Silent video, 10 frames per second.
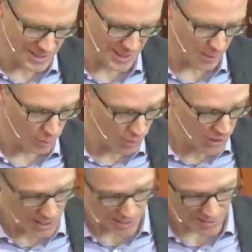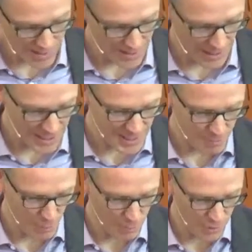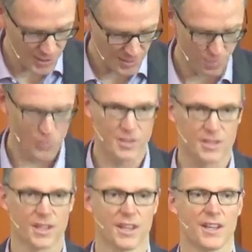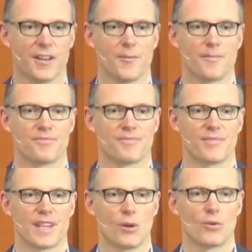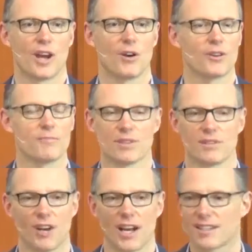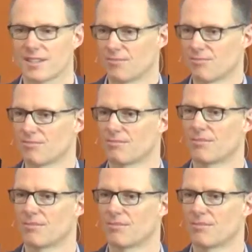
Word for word: Terrorangst, Rechtspopulismus oder auch im Privaten